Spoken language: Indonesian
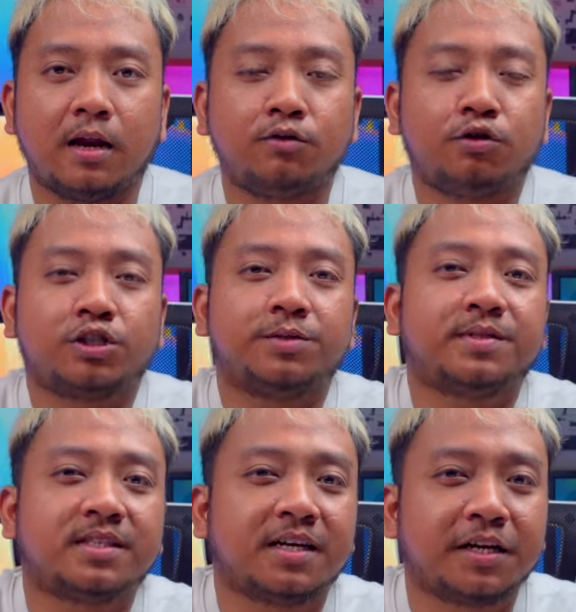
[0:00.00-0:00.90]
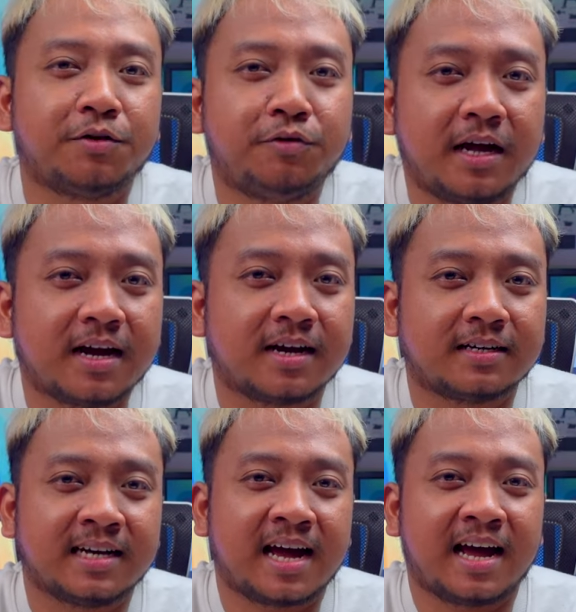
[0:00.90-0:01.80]
Lalu untuk chipset yang
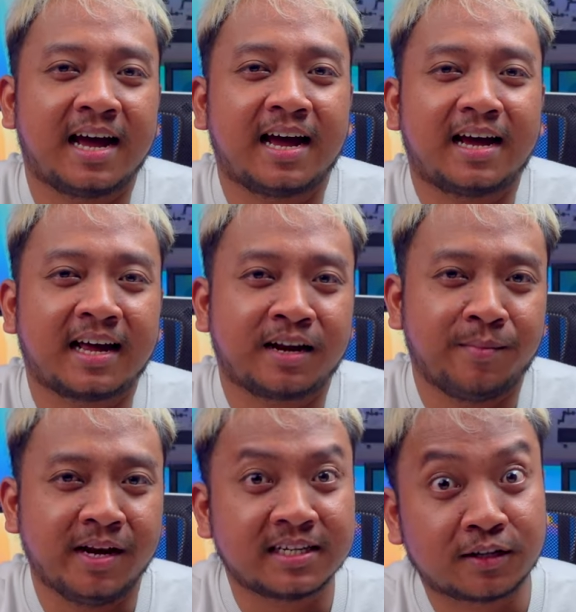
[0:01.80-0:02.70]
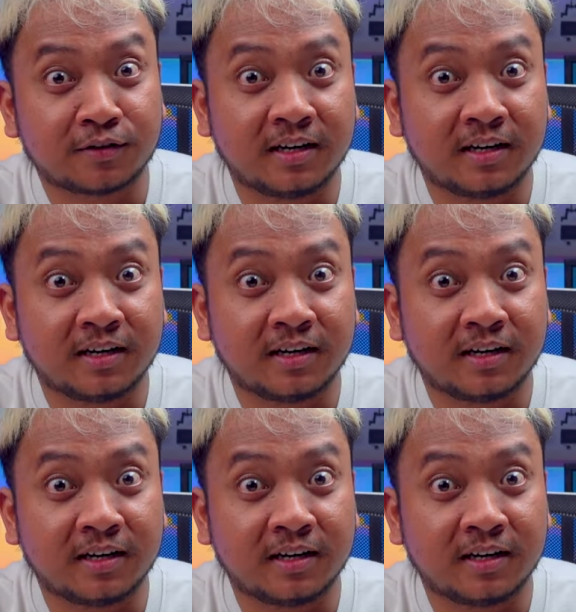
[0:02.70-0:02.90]
digunakan. Nah, karena beda satu